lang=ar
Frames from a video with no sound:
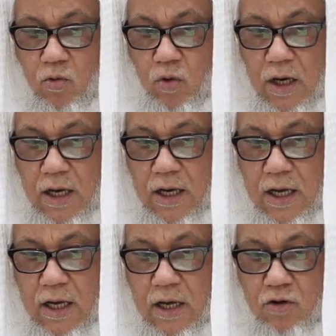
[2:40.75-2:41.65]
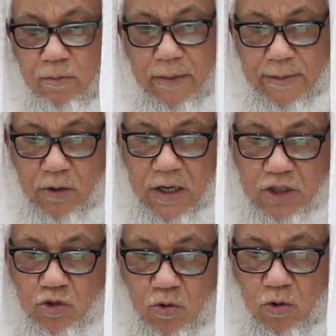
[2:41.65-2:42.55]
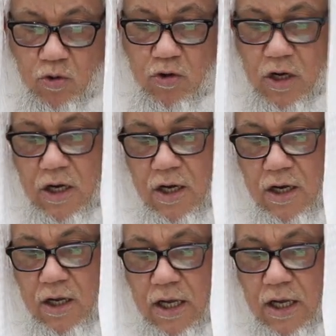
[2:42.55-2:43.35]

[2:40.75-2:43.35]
وربما هناك شروح أخرى